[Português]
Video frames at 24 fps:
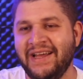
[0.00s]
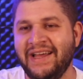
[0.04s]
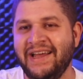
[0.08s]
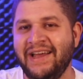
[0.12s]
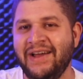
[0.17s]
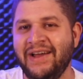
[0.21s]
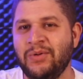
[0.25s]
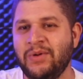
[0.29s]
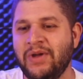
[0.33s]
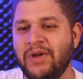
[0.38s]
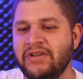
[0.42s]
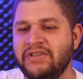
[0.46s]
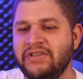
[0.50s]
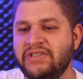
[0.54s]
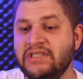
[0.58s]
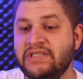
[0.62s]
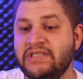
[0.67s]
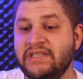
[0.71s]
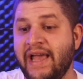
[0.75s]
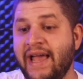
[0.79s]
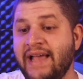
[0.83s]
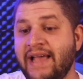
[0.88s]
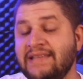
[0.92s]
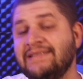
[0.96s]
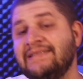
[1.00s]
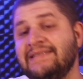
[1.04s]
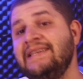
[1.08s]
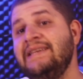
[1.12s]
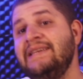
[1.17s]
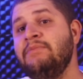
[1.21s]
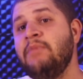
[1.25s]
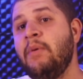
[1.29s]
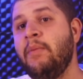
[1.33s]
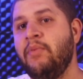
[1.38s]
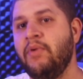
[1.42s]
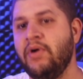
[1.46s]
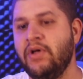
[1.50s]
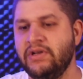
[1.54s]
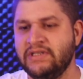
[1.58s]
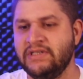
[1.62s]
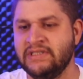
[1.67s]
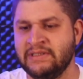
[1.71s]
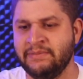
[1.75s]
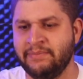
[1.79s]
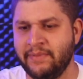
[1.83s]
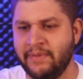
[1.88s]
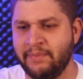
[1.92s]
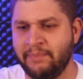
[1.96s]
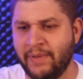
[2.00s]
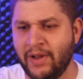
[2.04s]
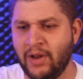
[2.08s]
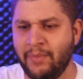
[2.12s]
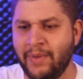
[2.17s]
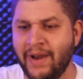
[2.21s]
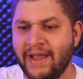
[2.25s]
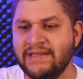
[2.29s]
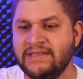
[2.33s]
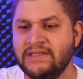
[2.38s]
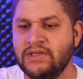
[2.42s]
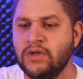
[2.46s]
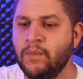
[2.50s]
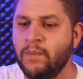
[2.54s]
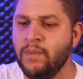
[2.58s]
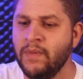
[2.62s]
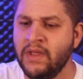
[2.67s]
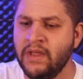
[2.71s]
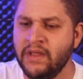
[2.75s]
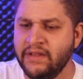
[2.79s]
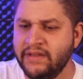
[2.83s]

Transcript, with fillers: é, o que eu disse é sim uma boa notícia para o Brasil.